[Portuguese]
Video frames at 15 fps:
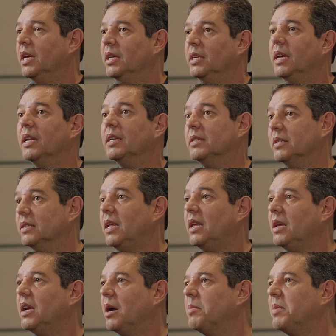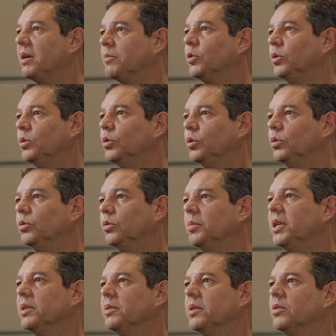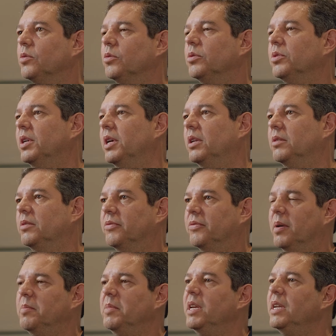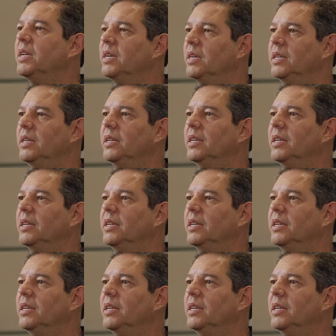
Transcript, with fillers: E elas têm que caminhar muito junto mesmo nesse conceito, família e